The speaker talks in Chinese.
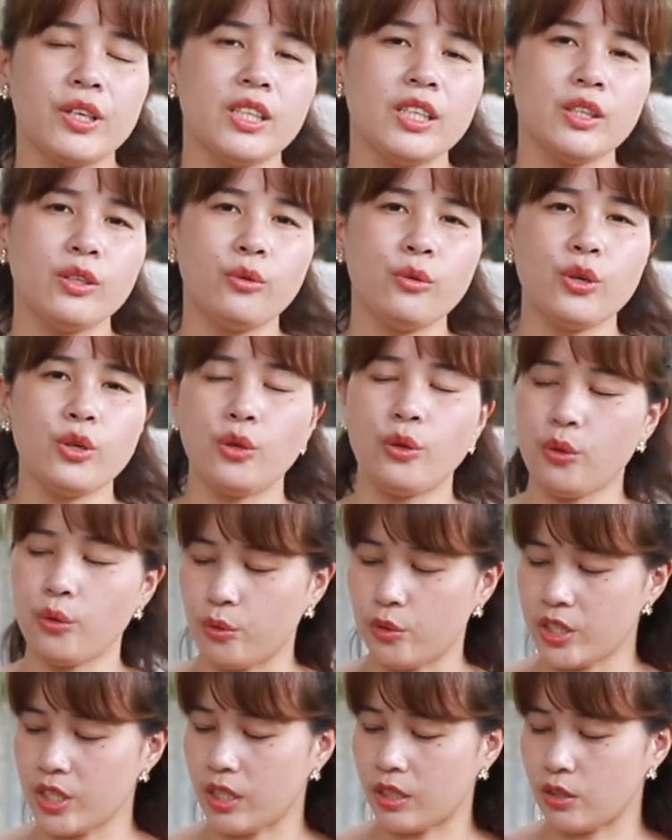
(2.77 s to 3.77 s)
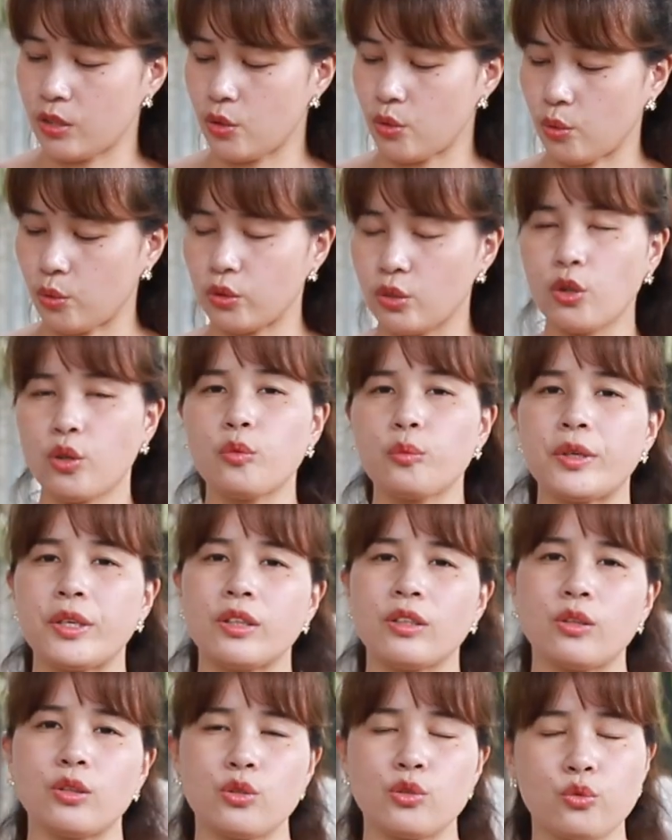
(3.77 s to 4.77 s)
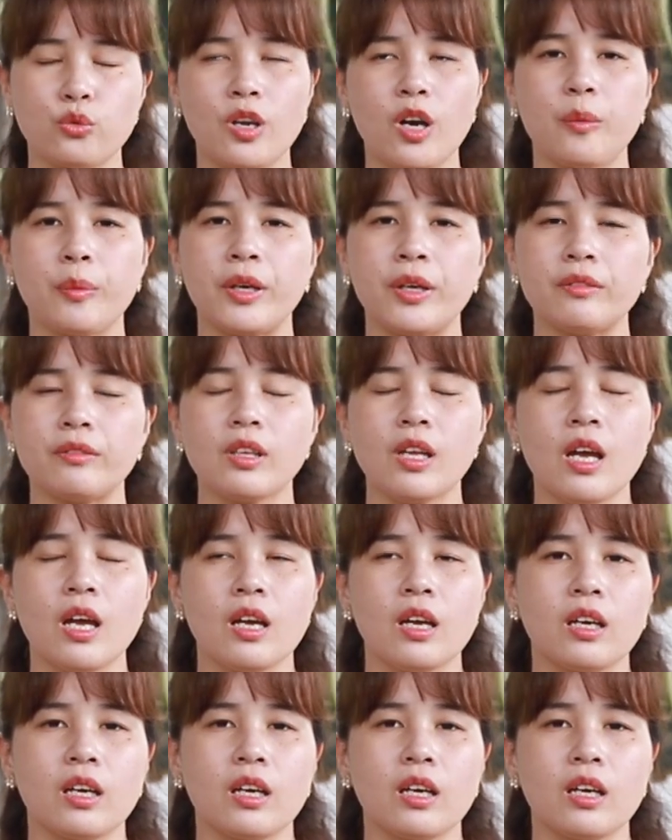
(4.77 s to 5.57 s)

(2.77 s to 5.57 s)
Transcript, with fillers: 不一定会用上这种透明的塑料盆，